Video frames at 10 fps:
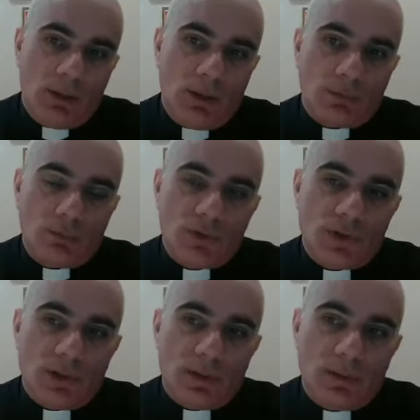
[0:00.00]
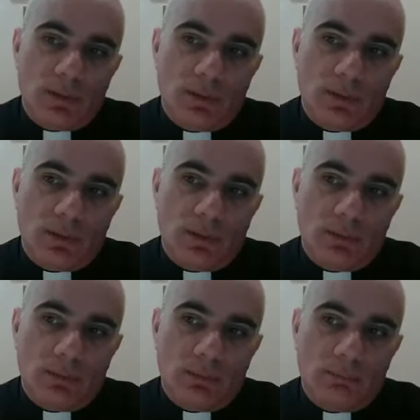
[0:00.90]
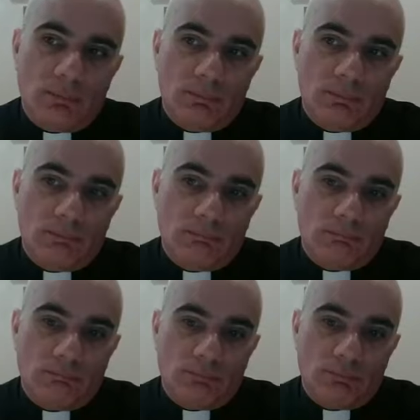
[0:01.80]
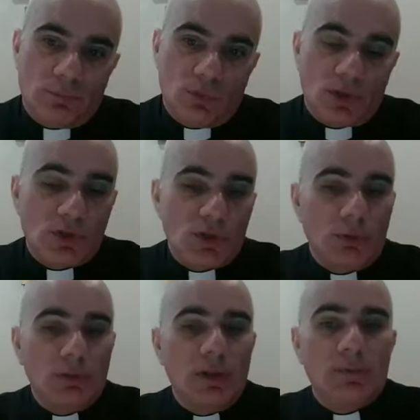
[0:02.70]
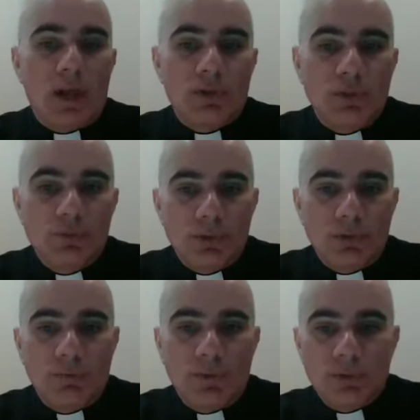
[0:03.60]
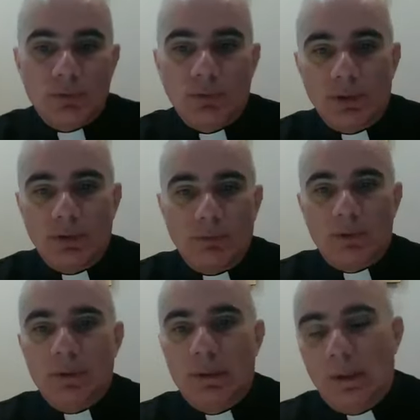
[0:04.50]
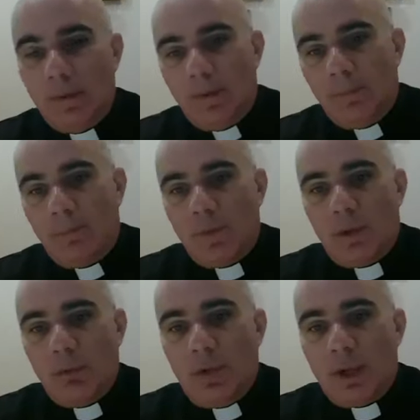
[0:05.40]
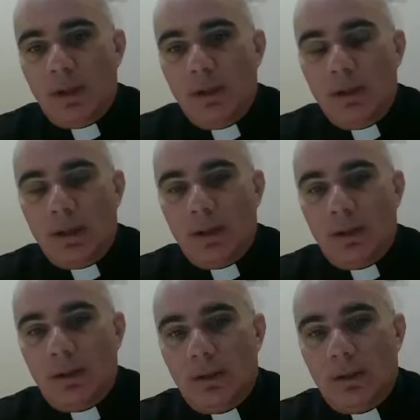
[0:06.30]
Niektórzy y, tutaj szczególnie w naszym środowisku, kiedy my na Ukrainie y,